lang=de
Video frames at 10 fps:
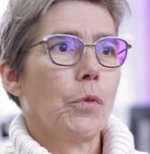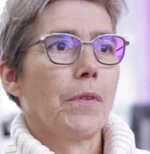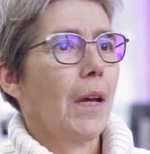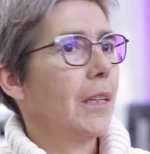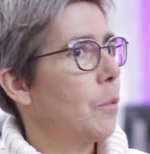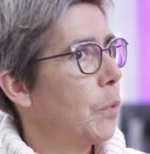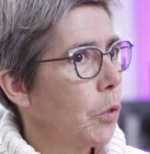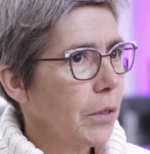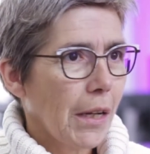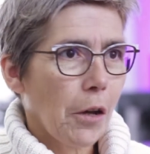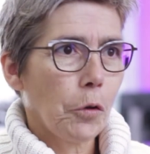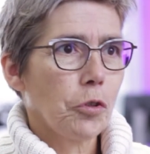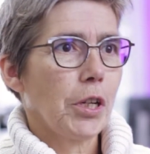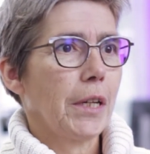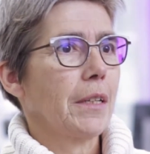wo sie
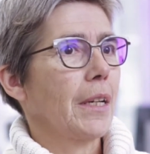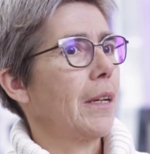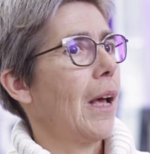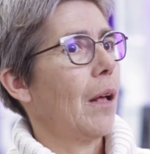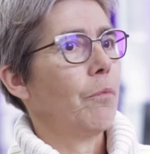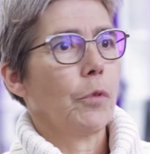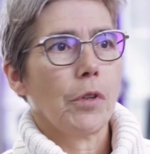Antibiotikarückstände drin haben,